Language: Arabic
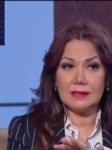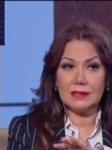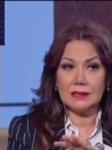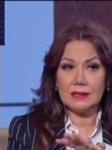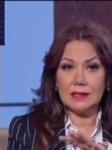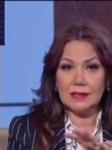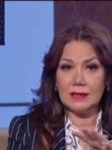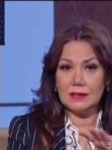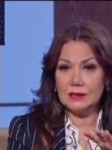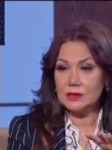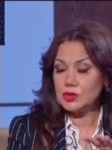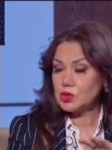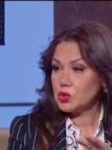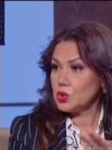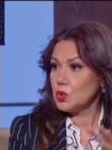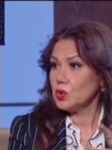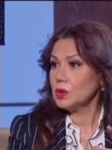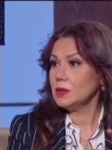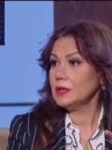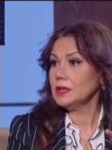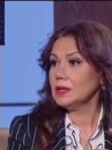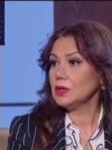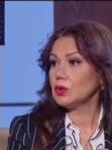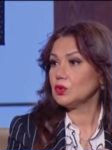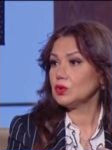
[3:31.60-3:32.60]

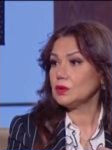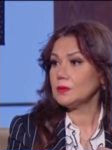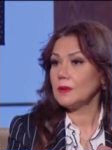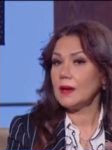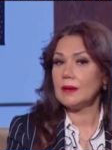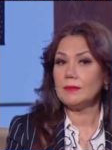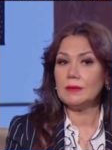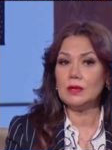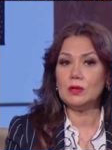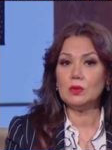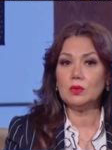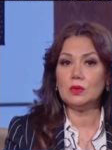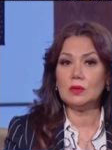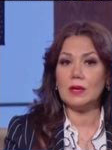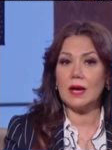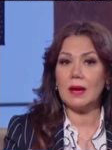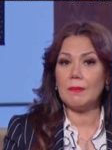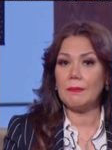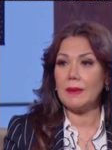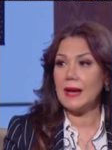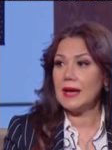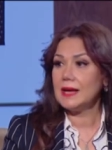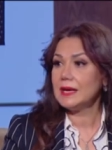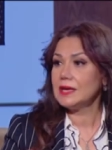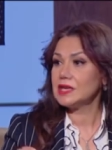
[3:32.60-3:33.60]
الشغل اللي كنت بعمله
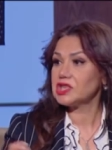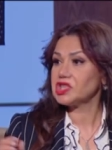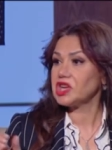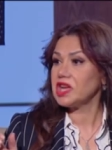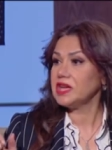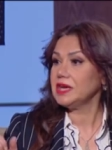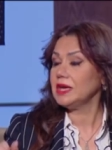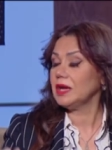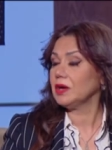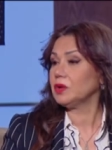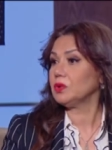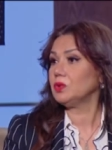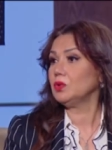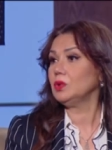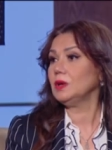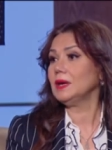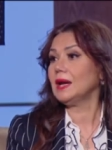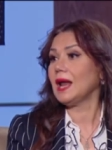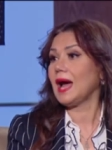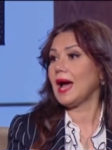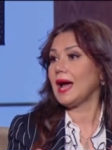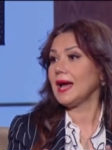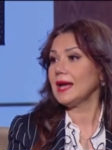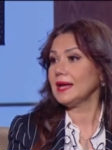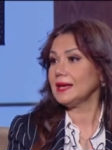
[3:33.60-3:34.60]
ابقى انا شايله
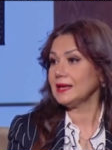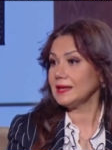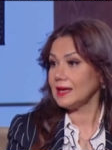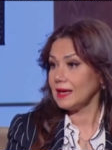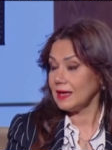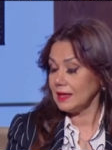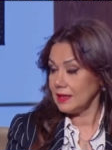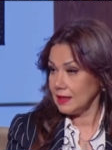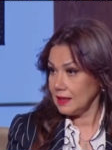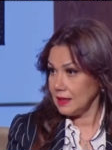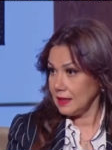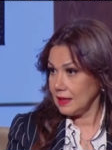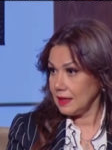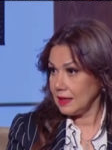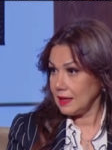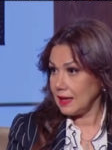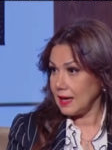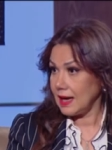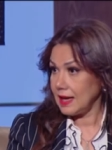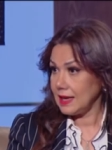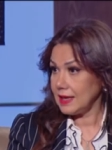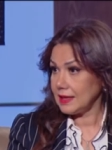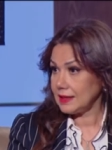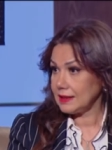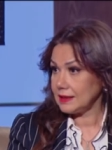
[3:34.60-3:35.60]
كل حاجه
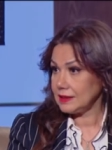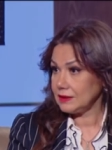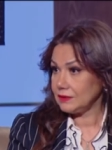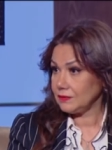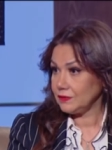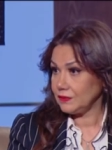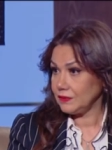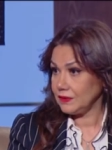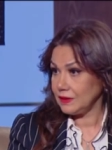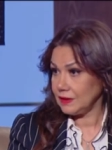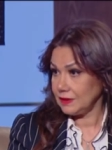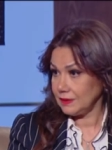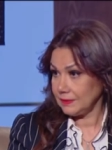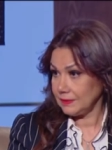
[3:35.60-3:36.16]
على كتفي